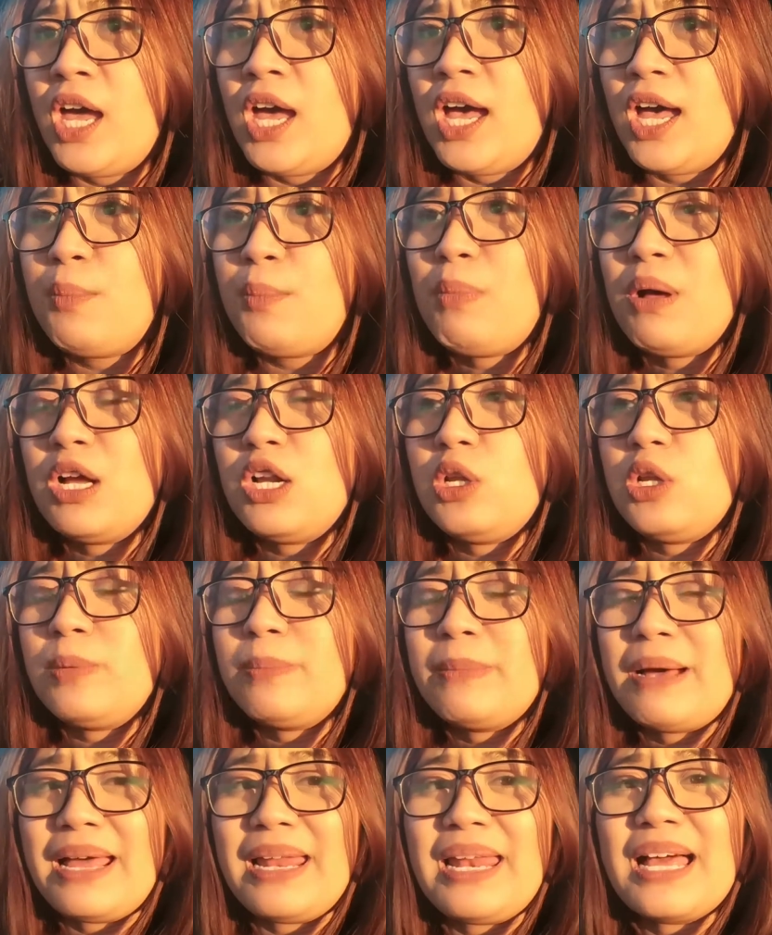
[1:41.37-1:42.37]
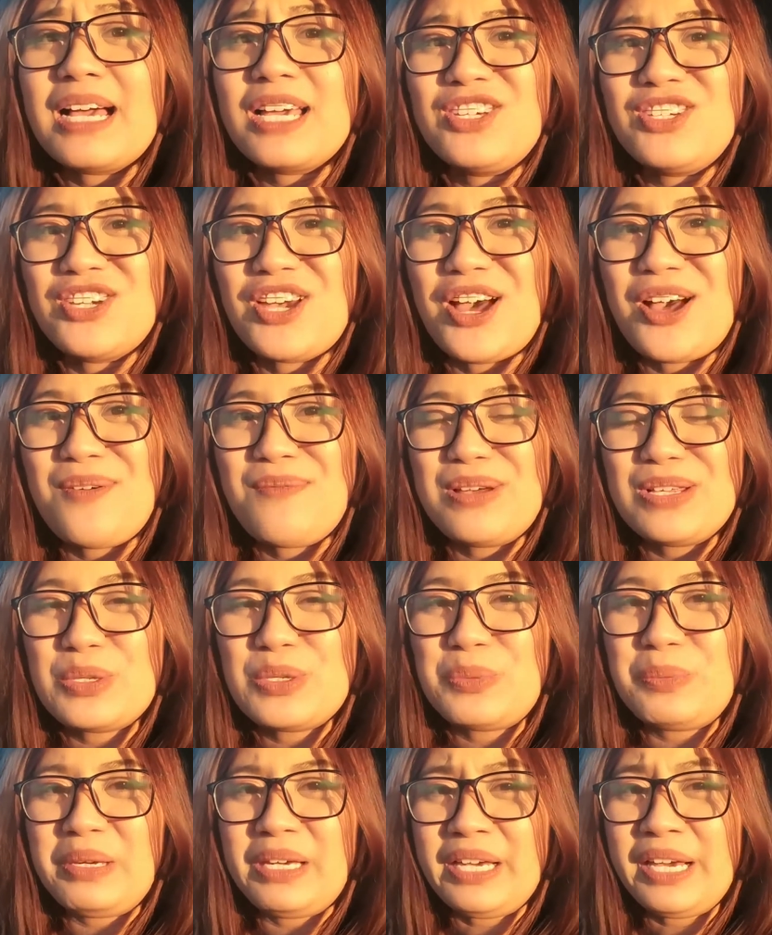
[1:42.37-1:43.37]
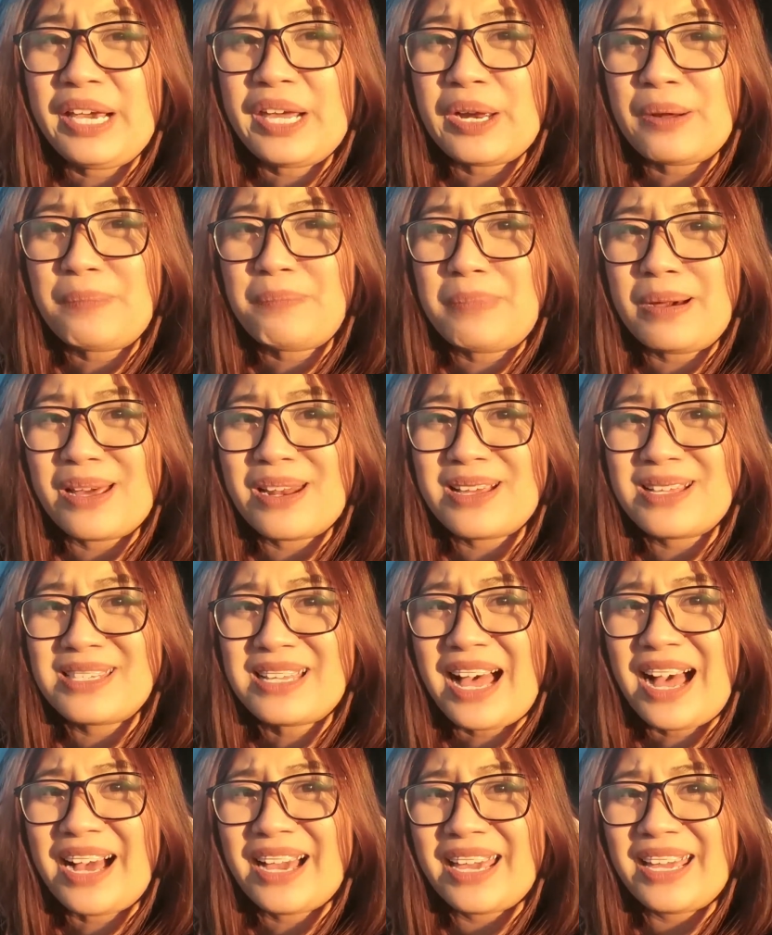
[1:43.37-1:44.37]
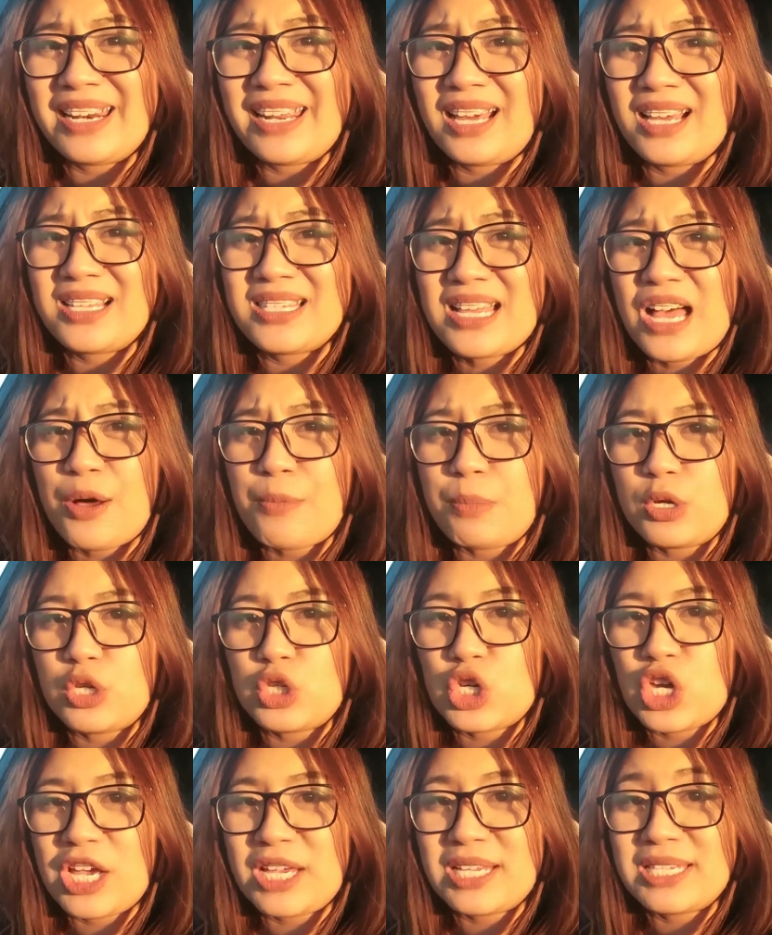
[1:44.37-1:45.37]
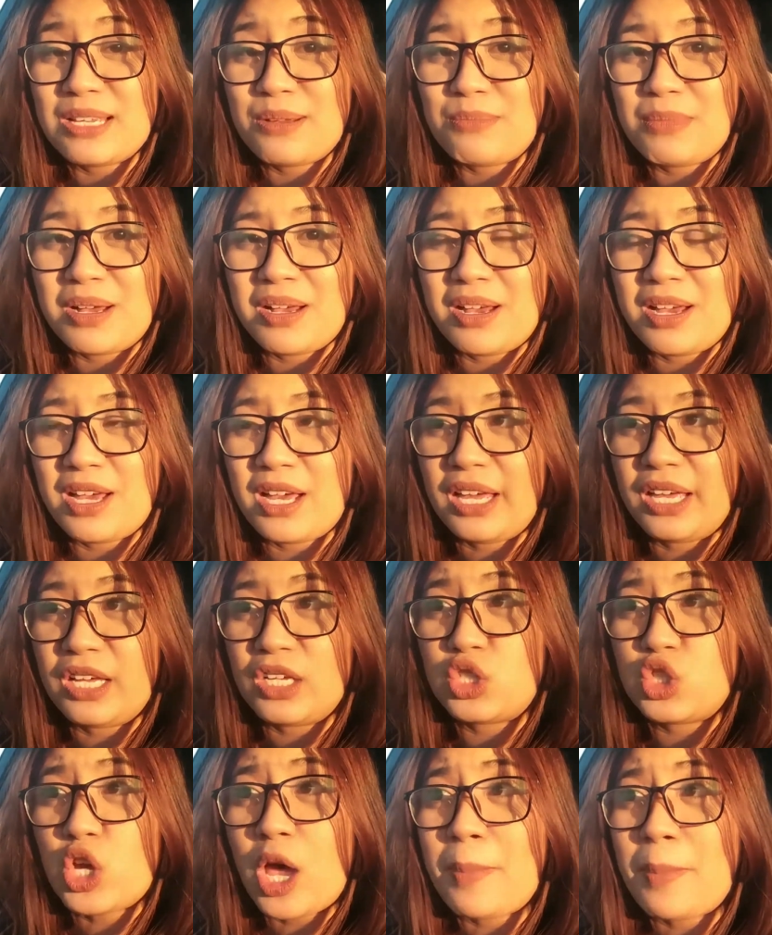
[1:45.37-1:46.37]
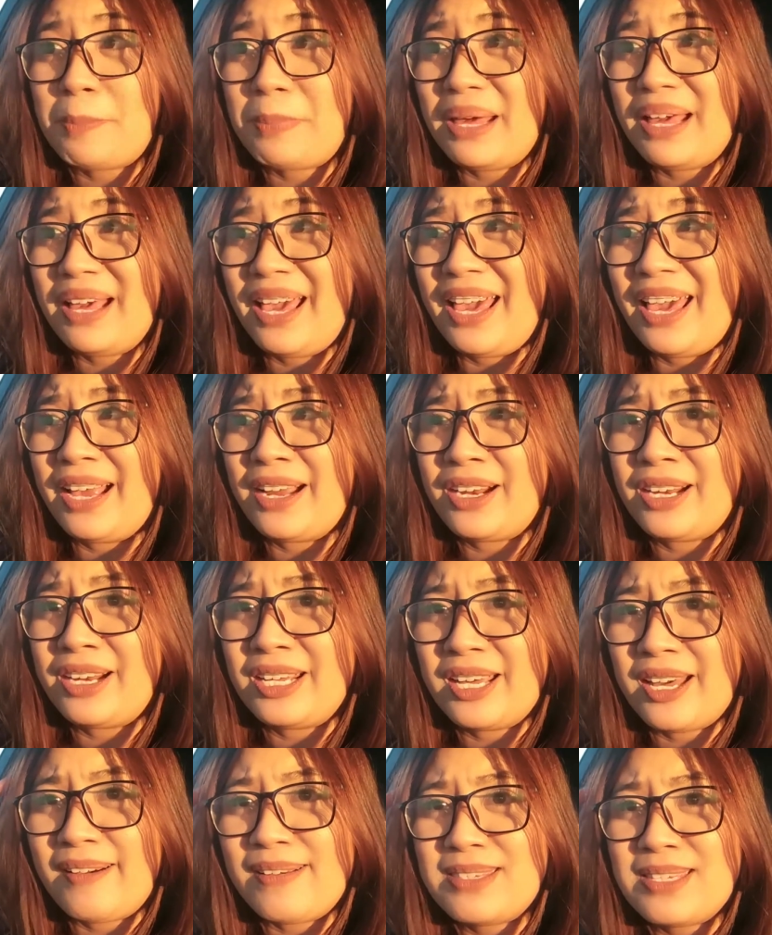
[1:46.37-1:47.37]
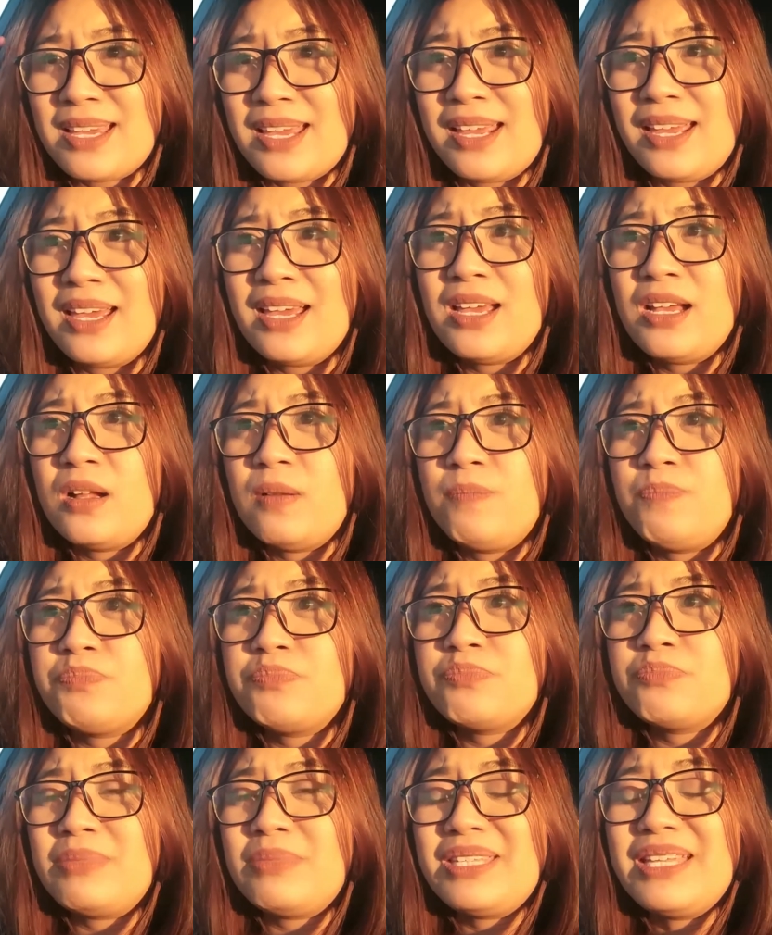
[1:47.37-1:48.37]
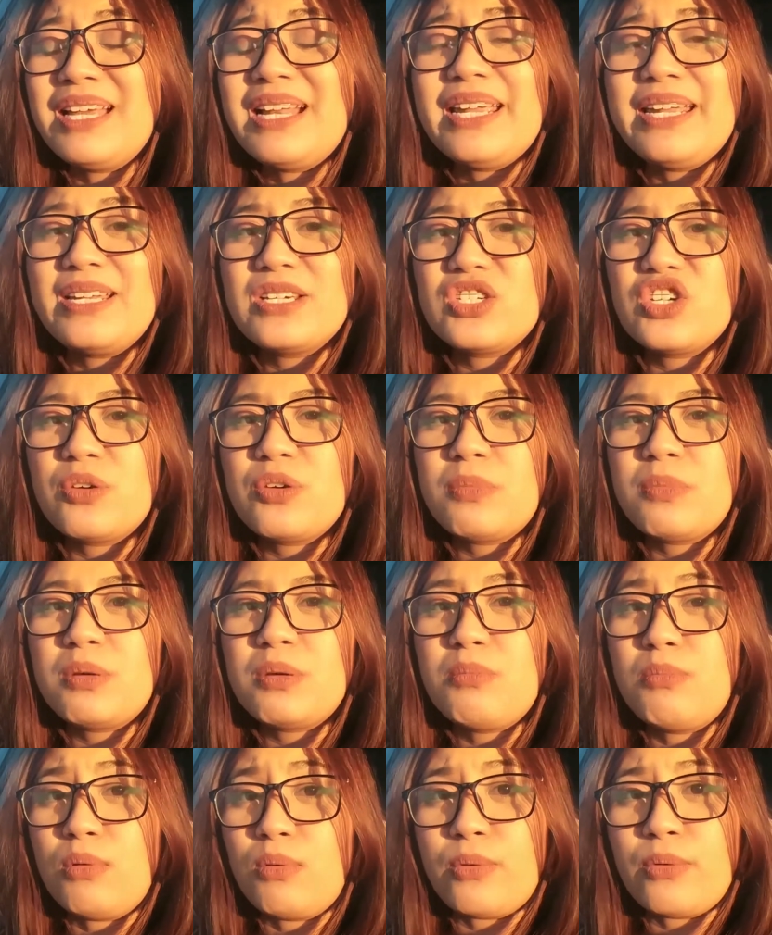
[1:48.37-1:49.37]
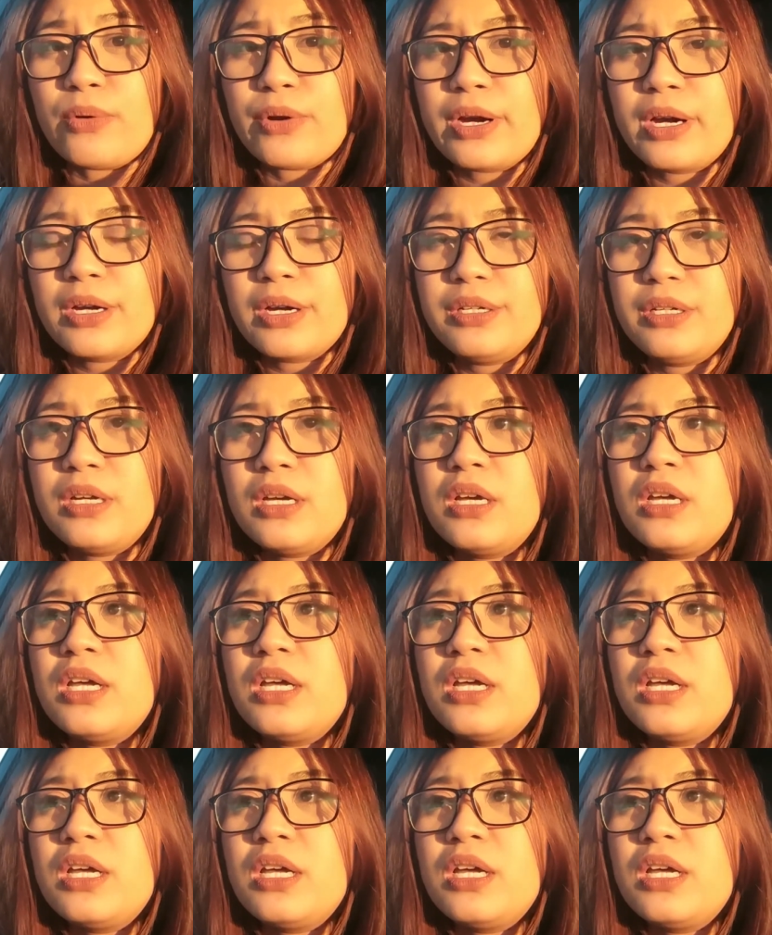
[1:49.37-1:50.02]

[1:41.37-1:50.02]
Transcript: habang lumalaki siya, mas sumihirap para sa akin na isama siya sa mga shopping area kasi madali na siya maboard